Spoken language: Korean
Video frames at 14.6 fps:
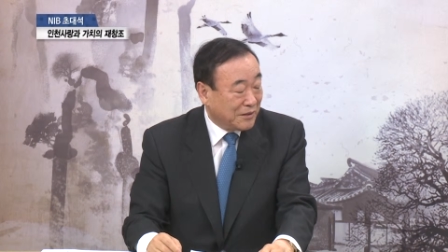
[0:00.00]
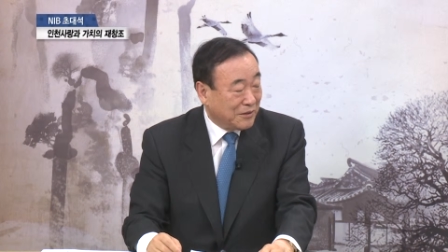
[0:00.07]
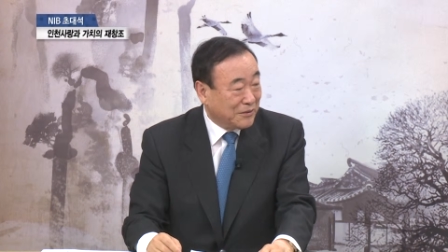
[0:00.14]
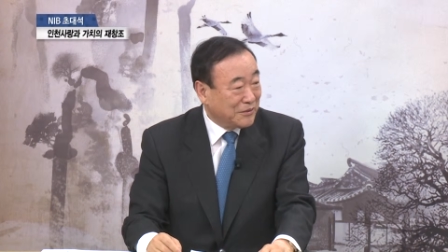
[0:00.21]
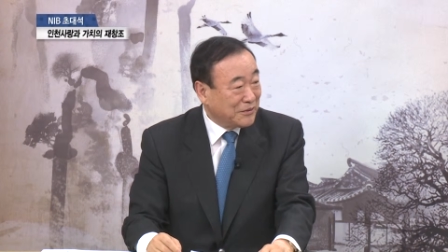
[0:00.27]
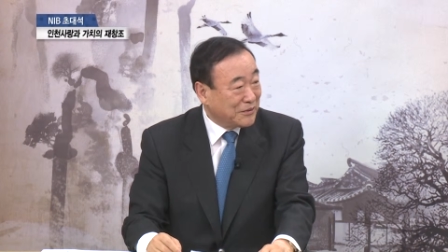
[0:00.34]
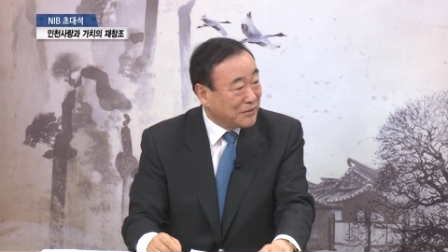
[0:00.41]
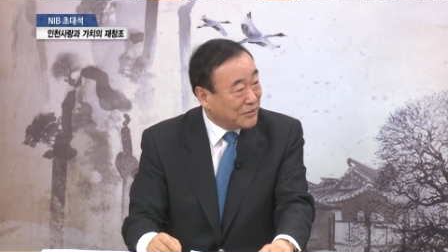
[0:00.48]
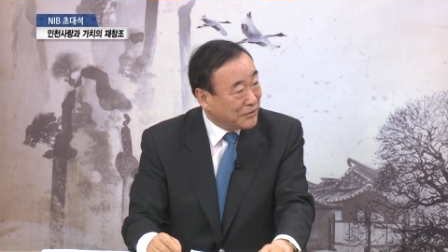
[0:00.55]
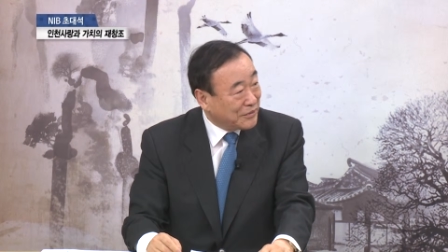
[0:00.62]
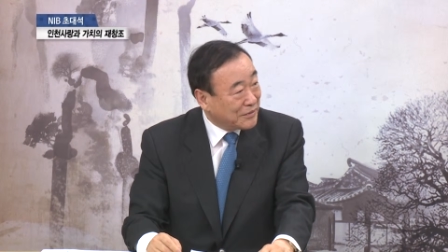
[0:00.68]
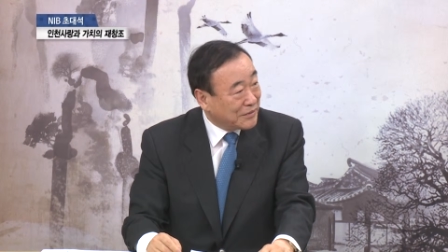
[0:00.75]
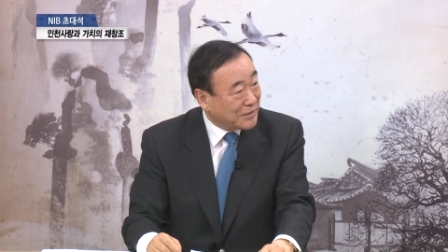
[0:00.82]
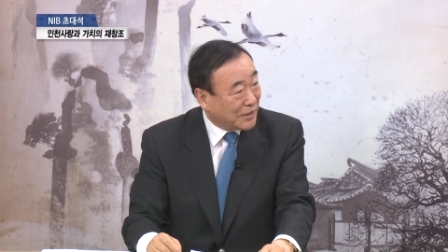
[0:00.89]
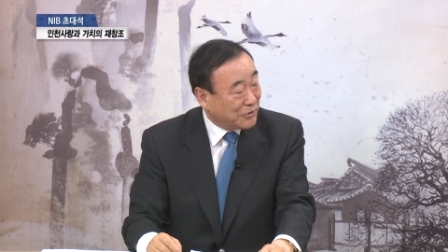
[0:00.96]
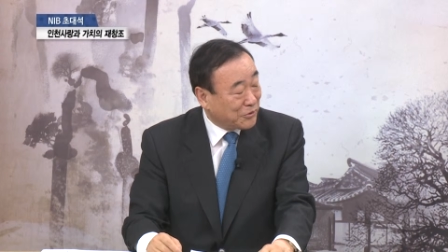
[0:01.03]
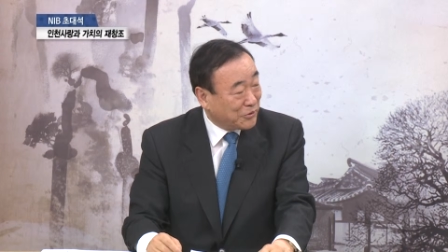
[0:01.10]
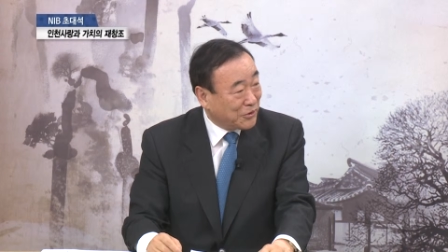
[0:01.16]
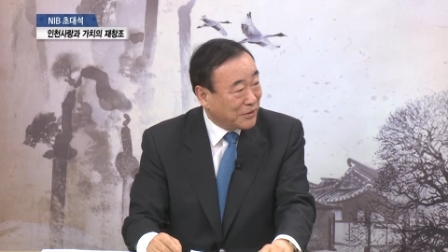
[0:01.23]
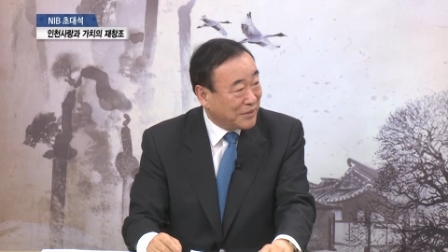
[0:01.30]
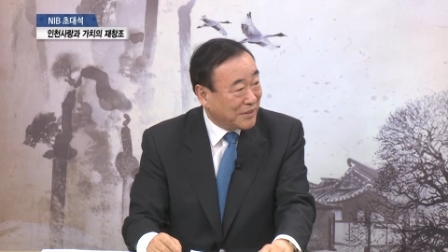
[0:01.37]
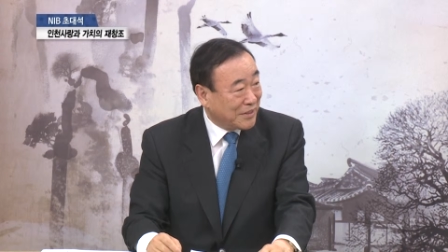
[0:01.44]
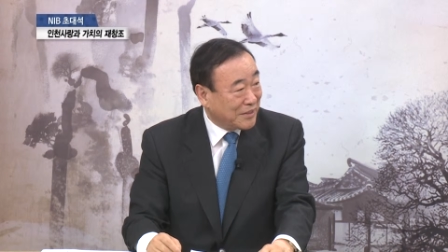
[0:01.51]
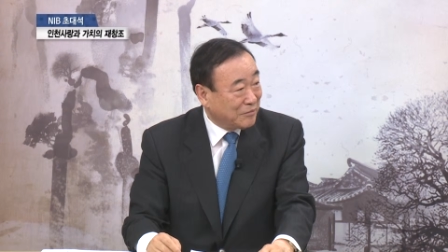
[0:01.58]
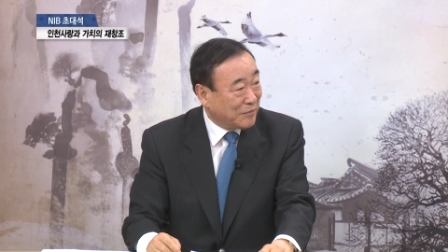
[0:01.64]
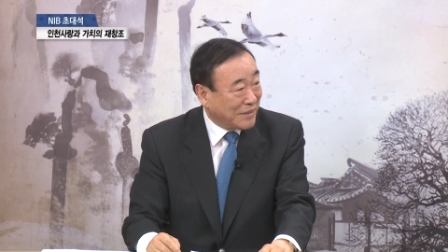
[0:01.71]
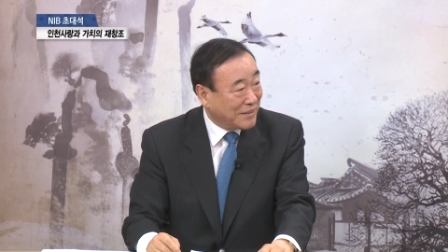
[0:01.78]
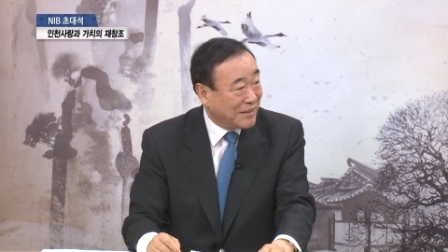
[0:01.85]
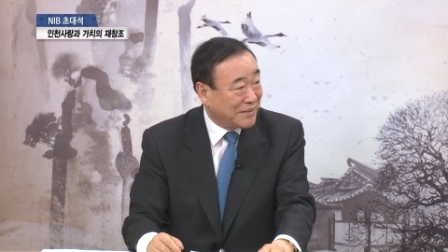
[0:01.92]
하는 그런 자조적인 얘기는
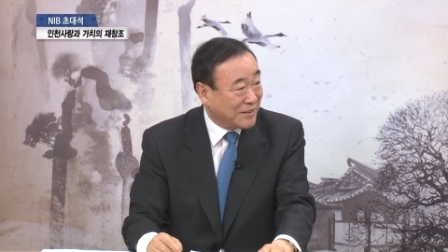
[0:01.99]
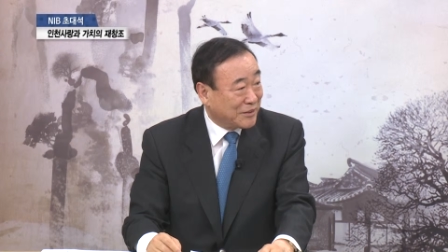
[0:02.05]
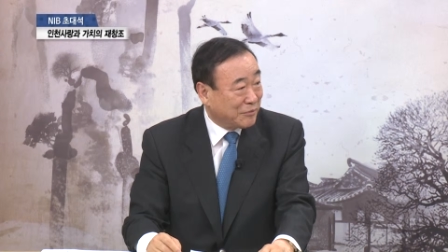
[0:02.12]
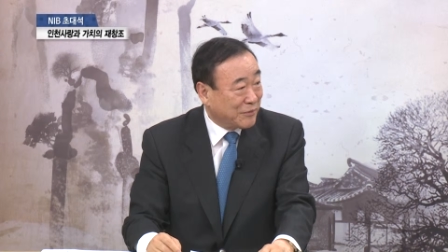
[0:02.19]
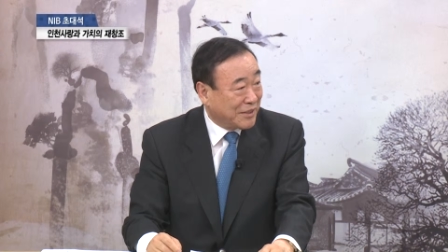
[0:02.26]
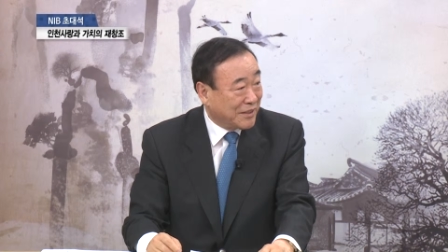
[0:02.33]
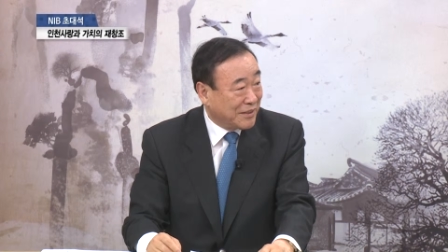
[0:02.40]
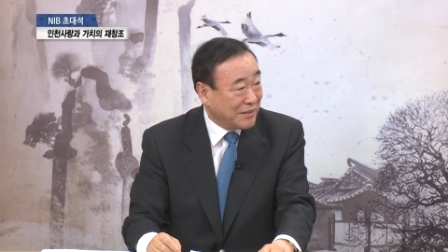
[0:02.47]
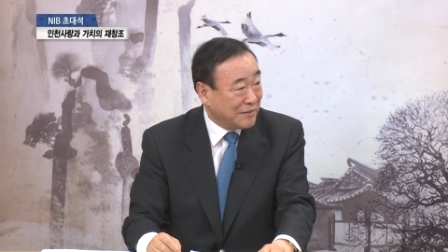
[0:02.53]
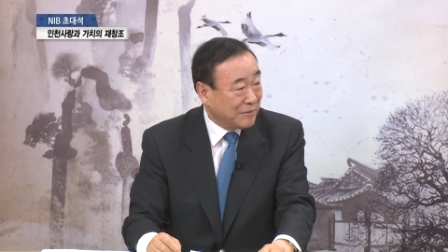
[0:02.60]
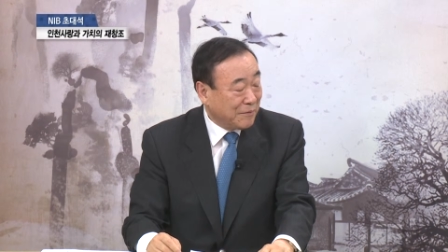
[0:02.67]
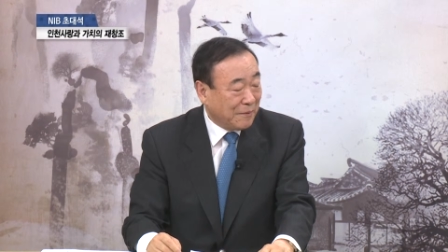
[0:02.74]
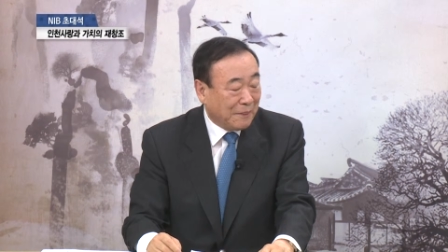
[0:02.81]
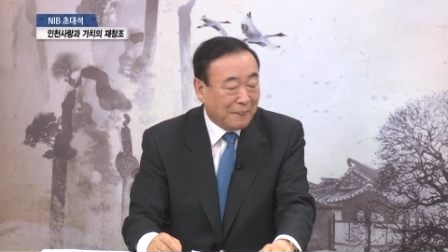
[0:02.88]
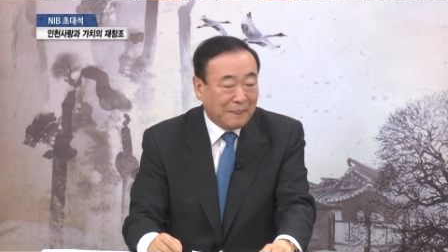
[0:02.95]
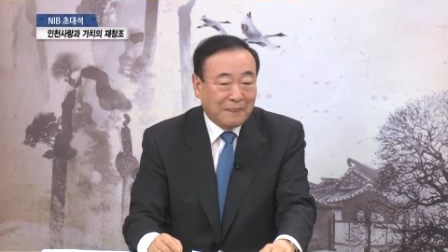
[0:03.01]
많이 했지 않습니까? 네.